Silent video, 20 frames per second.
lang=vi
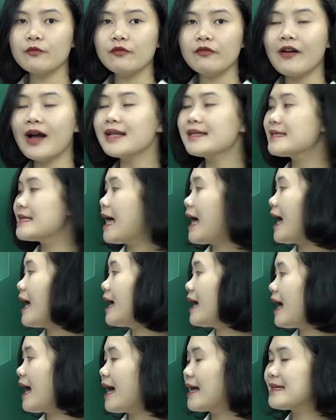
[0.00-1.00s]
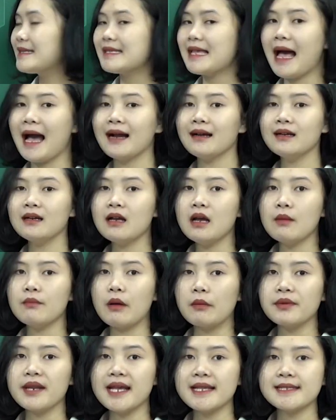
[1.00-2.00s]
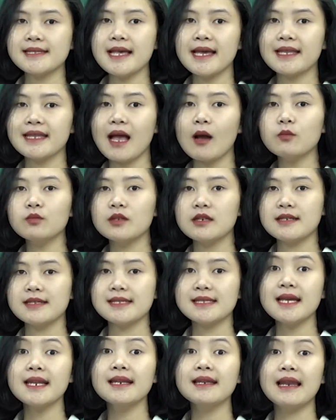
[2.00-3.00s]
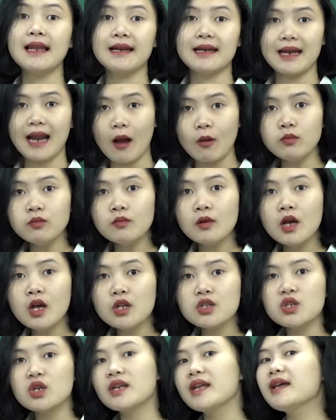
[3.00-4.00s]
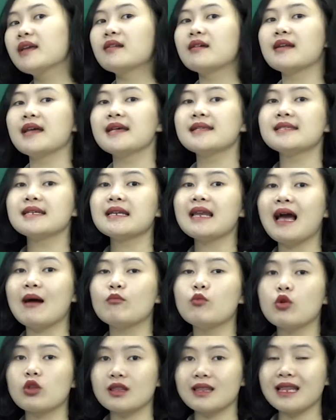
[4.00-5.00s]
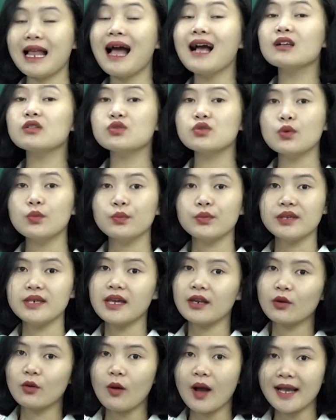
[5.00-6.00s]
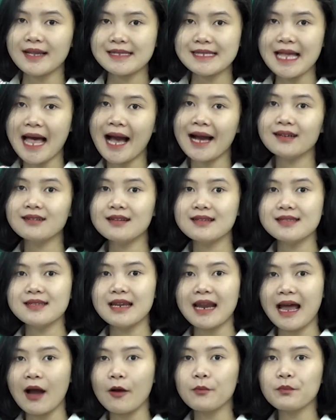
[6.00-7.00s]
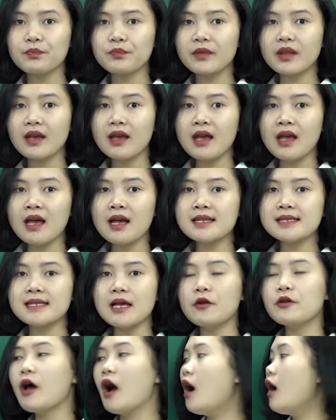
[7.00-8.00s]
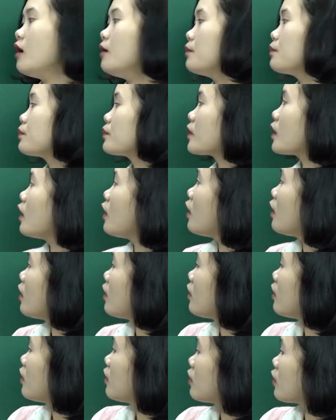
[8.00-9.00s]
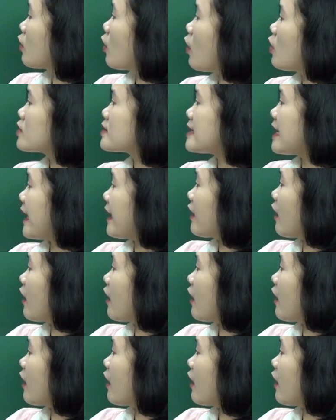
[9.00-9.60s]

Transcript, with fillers: phát ra ánh sáng. Bóng đèn dây tóc thì rất là nóng, cho nên ở đây chính là một tác dụng nhiệt của ánh sáng, được chưa nào? Sau đó cô sẽ